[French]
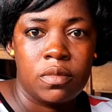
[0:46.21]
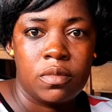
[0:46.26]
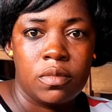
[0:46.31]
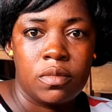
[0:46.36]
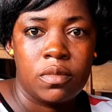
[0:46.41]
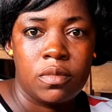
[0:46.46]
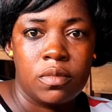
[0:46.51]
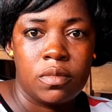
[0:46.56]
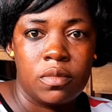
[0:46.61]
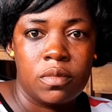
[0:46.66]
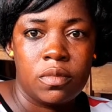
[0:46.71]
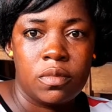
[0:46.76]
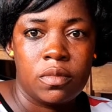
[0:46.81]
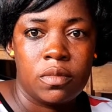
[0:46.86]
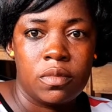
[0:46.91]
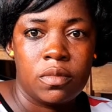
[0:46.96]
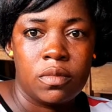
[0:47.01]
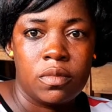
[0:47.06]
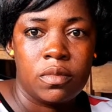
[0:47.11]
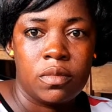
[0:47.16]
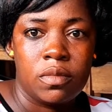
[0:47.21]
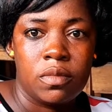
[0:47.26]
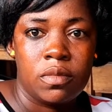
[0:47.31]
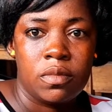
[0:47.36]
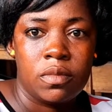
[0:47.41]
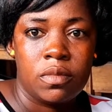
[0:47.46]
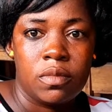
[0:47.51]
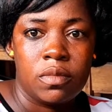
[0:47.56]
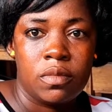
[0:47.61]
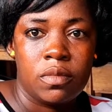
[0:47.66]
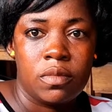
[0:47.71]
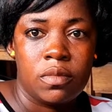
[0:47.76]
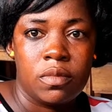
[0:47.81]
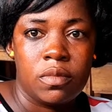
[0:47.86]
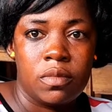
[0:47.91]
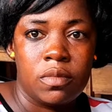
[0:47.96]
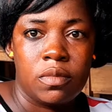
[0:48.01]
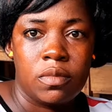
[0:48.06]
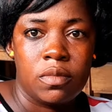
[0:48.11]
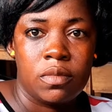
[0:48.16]
alors que j'avais quitté
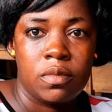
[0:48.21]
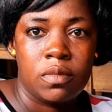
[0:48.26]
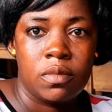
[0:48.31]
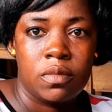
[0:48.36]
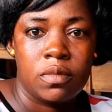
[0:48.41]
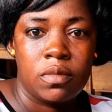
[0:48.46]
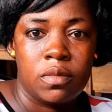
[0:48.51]
Abidjan